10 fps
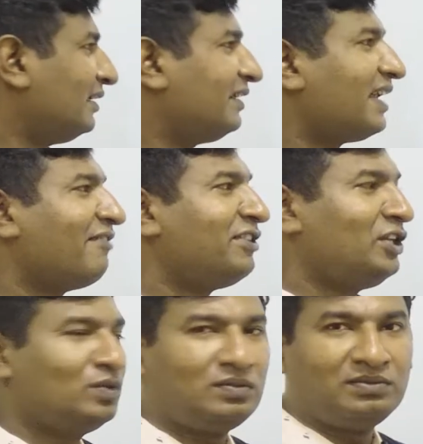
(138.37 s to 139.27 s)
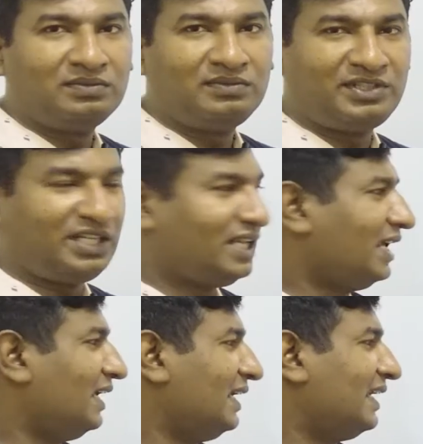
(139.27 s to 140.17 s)
रेवेन्यू ठीक
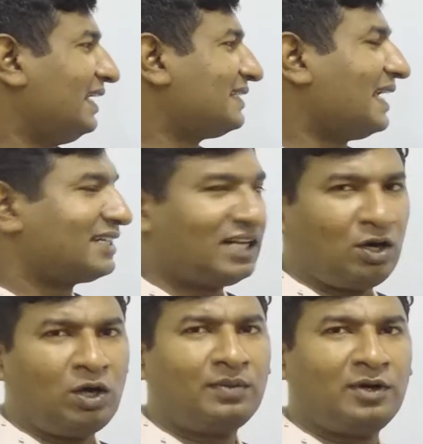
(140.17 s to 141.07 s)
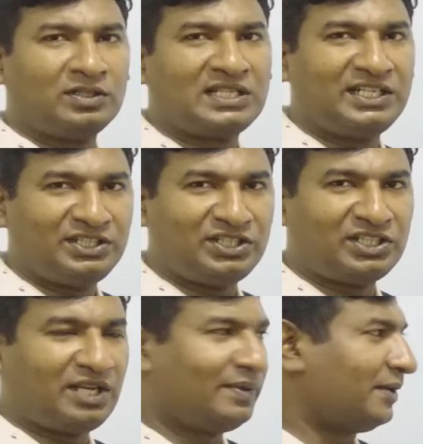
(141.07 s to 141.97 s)
है एक्सेट्रा और बहुत सारी
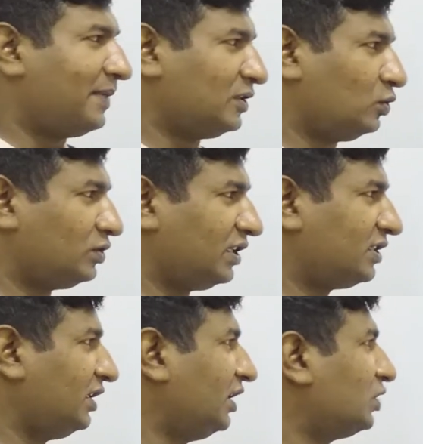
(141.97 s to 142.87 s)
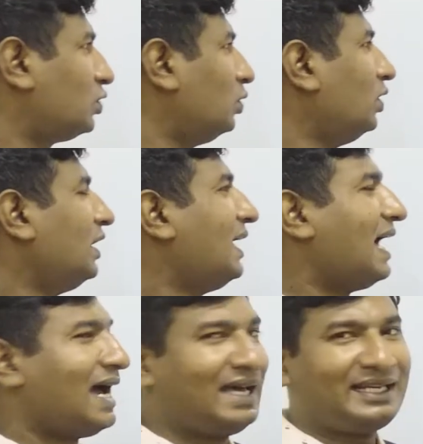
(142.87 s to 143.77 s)
चीज़ें हमारे पास हो सकती हैं सो so,
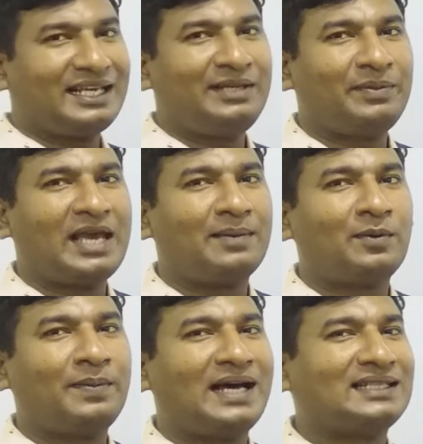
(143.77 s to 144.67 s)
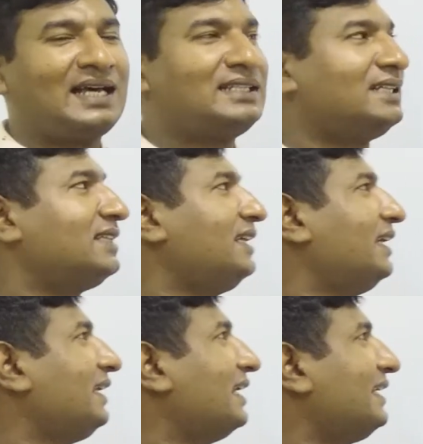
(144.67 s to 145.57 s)
अगर कहीं पे आपको बात आ जाती
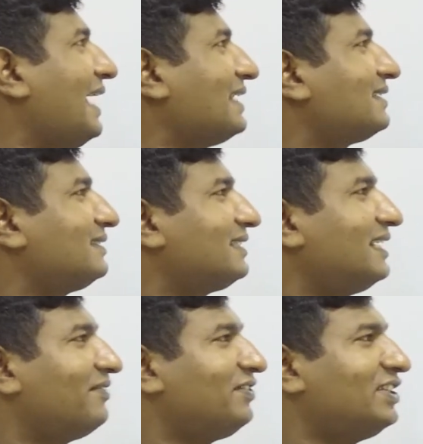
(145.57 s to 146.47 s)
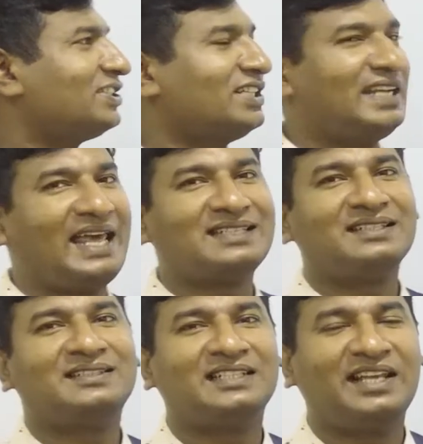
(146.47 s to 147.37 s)
है यानी एसेट्स की डेफिनेशन
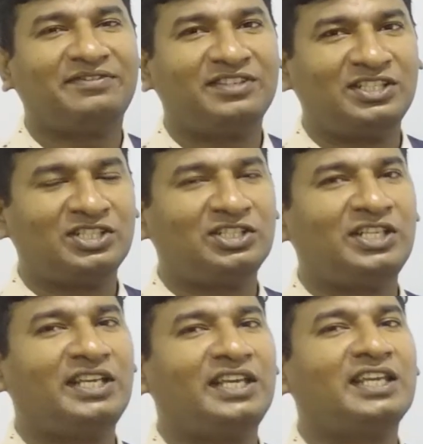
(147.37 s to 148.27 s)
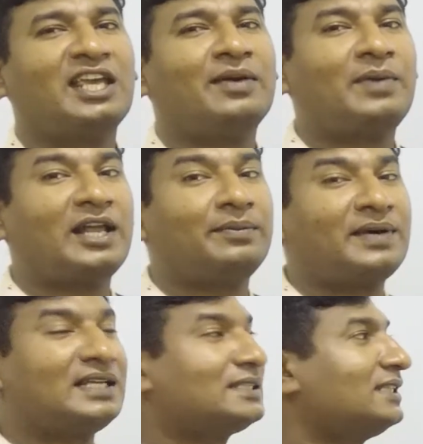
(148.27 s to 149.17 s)
एसेट्स की डेफिनेशन ये है कि हमारे
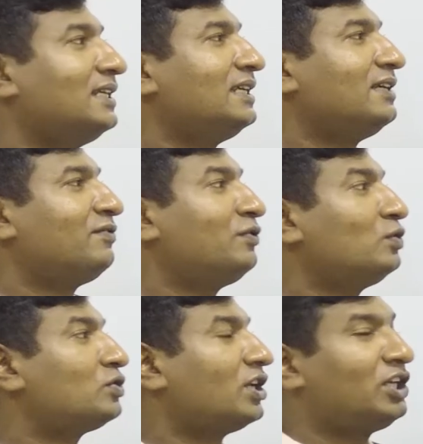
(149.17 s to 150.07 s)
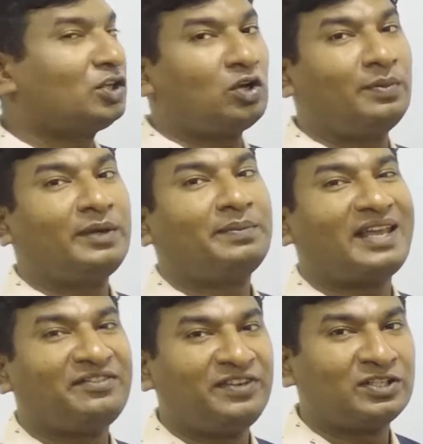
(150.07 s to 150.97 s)
पास फ्यूचर इकोनॉमिक
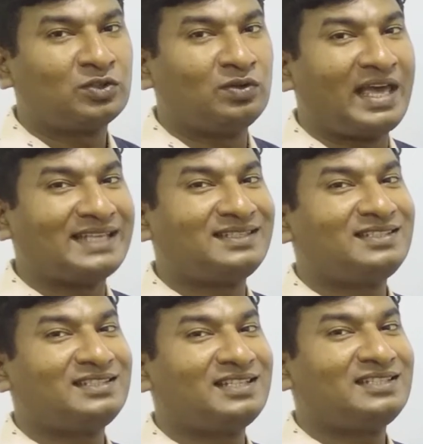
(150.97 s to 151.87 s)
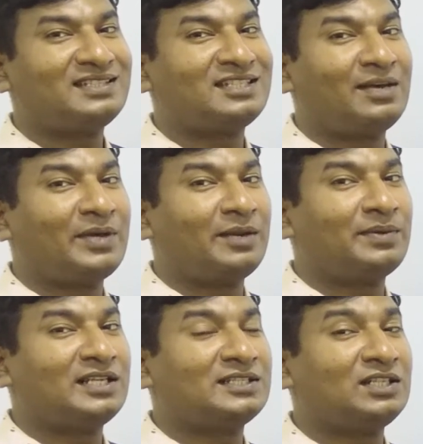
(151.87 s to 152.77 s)
बेनिफिट्स हो ऐसी चीज़ें जिससे हमारे
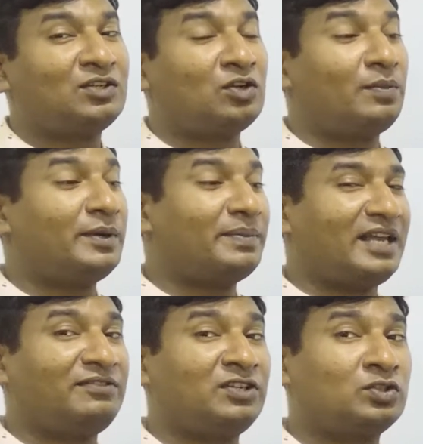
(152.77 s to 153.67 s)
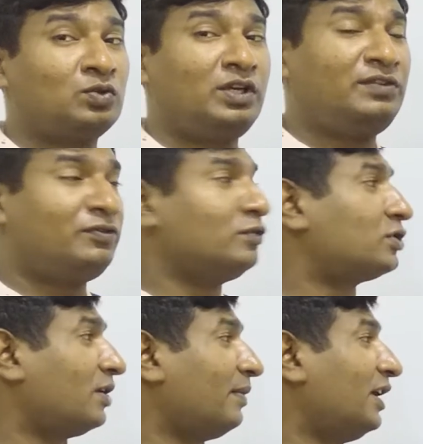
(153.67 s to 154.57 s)
पास इकोनॉमिक बेनिफिट्स हो इन
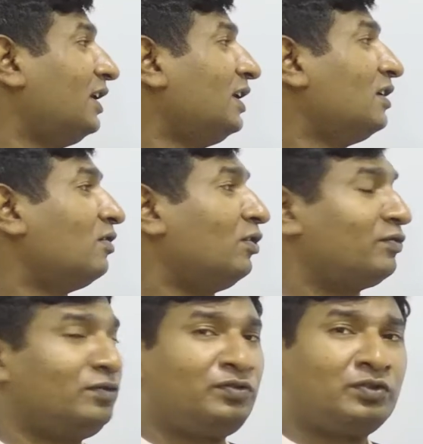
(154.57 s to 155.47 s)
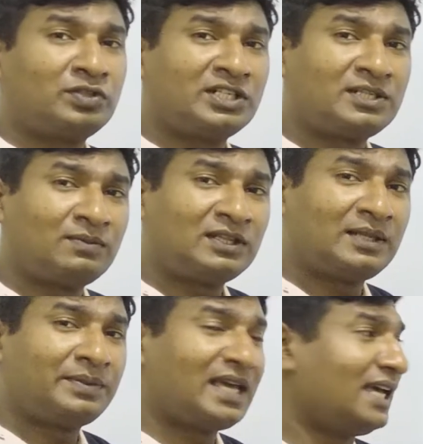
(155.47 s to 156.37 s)
फ्यूचर में और फ्यूचर से
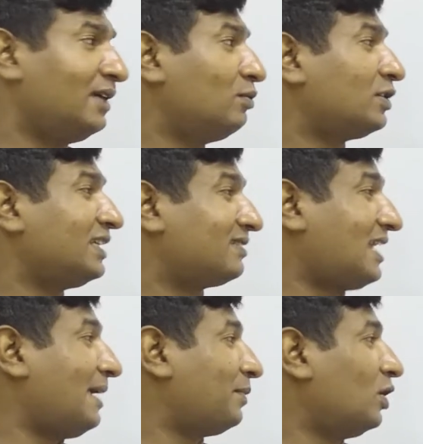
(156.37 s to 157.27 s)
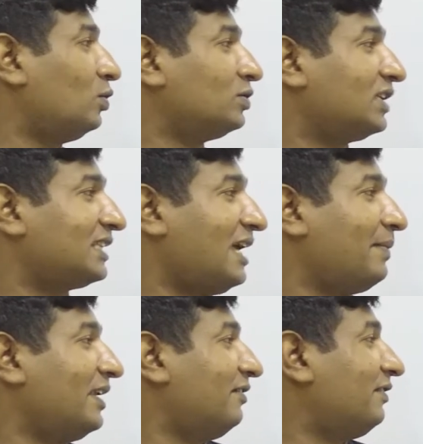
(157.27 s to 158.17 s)
मतलब क्या है वो किस टाइप का हो सकता है
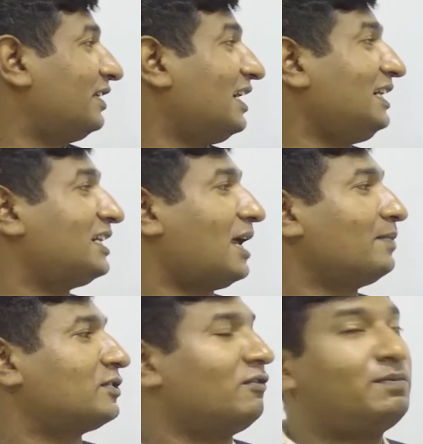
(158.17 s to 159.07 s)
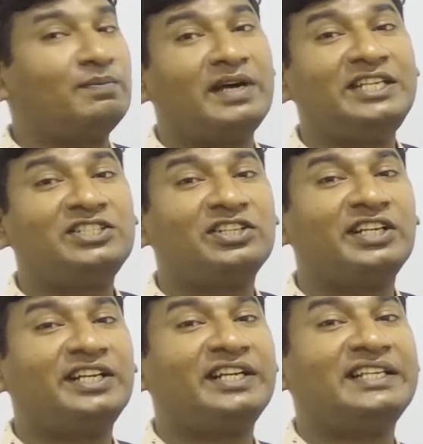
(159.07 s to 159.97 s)
बेनिफिट इन टर्म्स ऑफ मनी
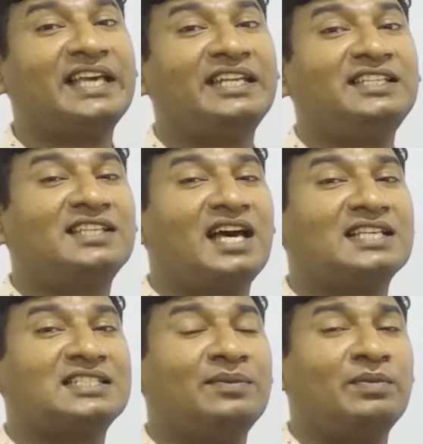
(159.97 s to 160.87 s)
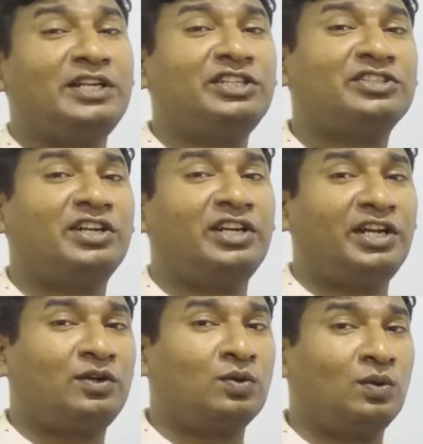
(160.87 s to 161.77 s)
जनरेटेड यानी जहां से मनी
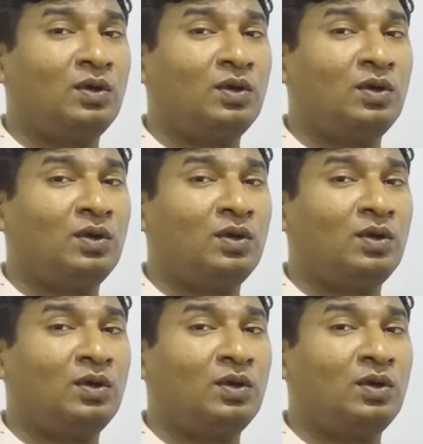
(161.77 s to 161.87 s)
जनरेट हो